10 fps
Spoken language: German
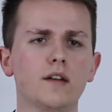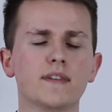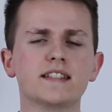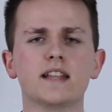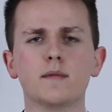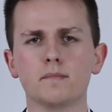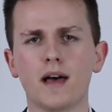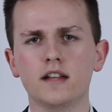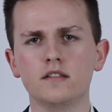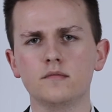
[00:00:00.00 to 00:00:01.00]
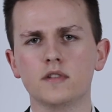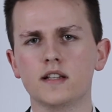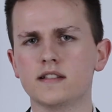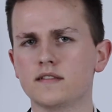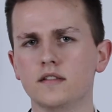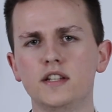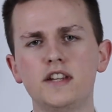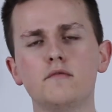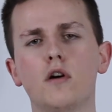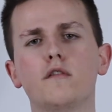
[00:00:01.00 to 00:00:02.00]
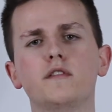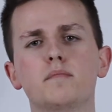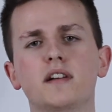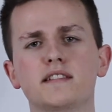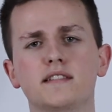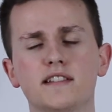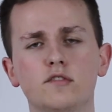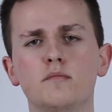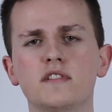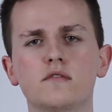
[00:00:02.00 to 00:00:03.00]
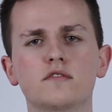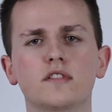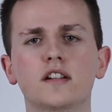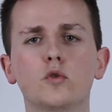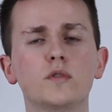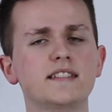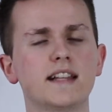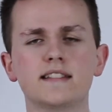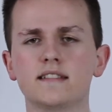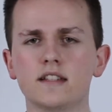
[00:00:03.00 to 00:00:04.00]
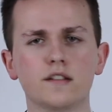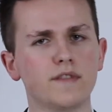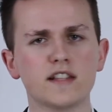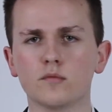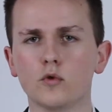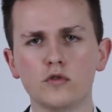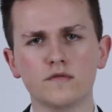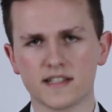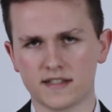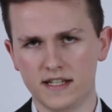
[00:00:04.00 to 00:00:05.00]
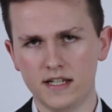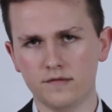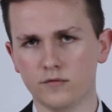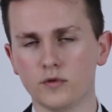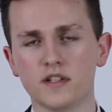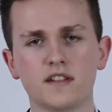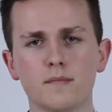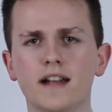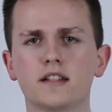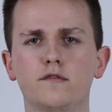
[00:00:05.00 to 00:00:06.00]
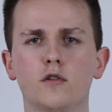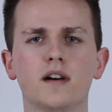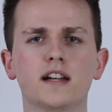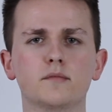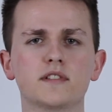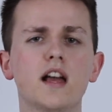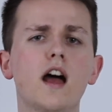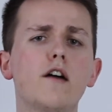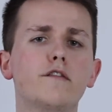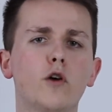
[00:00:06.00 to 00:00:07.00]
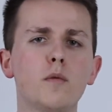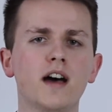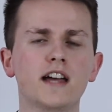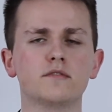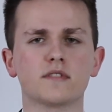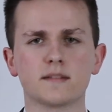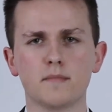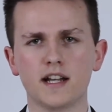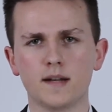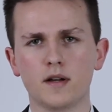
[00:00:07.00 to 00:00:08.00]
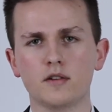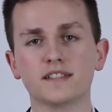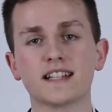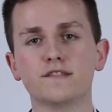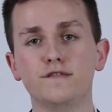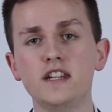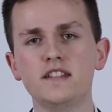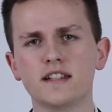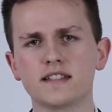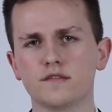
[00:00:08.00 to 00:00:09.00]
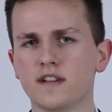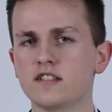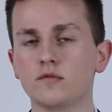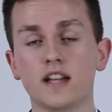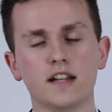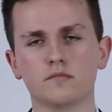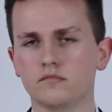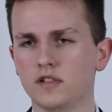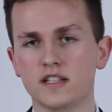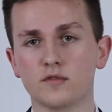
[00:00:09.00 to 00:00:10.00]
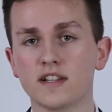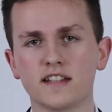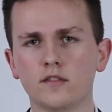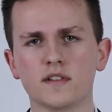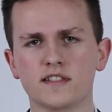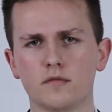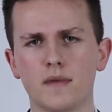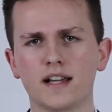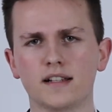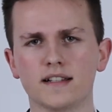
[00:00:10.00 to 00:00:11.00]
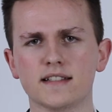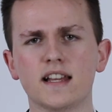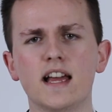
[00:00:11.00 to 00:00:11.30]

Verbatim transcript: Was ich damit meine, ist nicht nur auf eine Präsentation bezogen, sondern grundsätzlich, wenn es um irgendwas geht, wo du dich thematisch vorbereiten musst. Vorbereitung ist meiner Meinung nach das Wichtigste, was du in, einem, in so einer Situation machen kannst.